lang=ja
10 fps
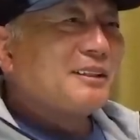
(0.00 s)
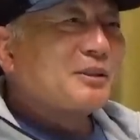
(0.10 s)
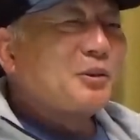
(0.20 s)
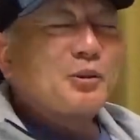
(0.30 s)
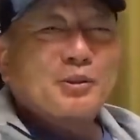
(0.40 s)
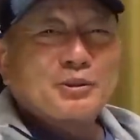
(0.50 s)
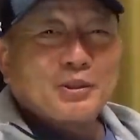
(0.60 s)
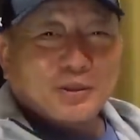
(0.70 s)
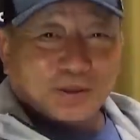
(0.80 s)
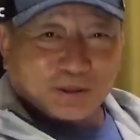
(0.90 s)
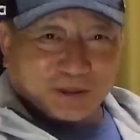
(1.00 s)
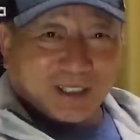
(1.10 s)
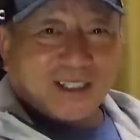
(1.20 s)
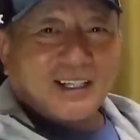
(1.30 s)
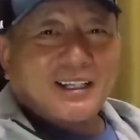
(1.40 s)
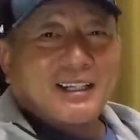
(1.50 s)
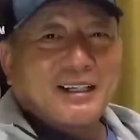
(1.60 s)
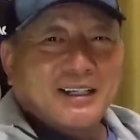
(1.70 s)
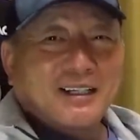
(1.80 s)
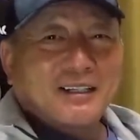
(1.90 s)
心強いというか、うん、
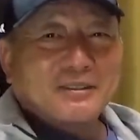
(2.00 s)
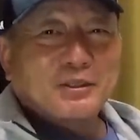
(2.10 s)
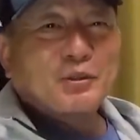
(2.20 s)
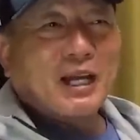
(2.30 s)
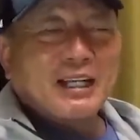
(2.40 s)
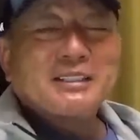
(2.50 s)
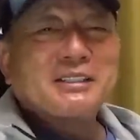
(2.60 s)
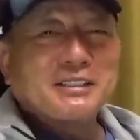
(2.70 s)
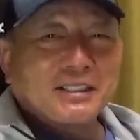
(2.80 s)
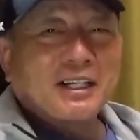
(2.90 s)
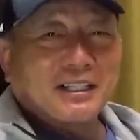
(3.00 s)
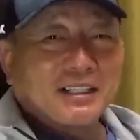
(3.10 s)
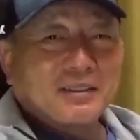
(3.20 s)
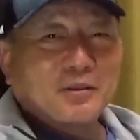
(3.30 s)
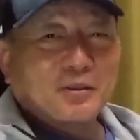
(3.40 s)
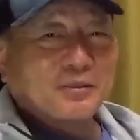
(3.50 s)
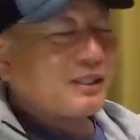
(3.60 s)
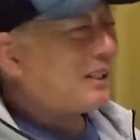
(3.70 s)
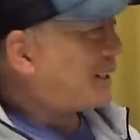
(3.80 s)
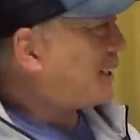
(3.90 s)
あちょっと安心したかなこの
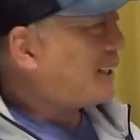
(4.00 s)
プレーで